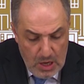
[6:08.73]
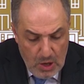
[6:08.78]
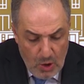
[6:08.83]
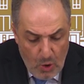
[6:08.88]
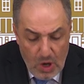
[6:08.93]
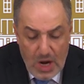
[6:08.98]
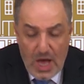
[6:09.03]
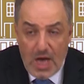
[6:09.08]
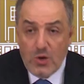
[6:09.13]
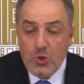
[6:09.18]

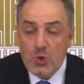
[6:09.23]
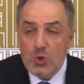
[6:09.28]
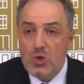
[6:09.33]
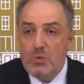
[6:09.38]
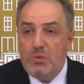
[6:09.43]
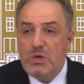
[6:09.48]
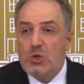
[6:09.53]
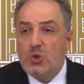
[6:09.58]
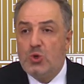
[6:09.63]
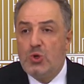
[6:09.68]

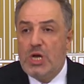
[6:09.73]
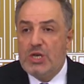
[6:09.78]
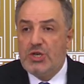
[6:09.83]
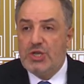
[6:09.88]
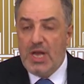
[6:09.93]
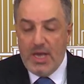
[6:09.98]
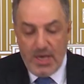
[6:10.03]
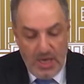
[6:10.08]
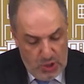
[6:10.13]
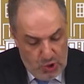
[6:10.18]
Olağanüstü bir
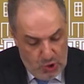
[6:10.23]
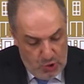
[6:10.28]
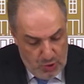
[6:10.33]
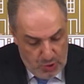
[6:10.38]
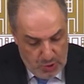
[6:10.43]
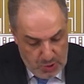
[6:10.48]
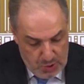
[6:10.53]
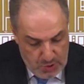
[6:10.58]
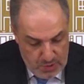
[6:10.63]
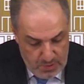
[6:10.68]
süreçten
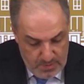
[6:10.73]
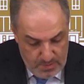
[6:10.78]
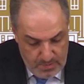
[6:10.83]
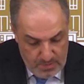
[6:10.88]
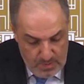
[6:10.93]
geçiyoruz.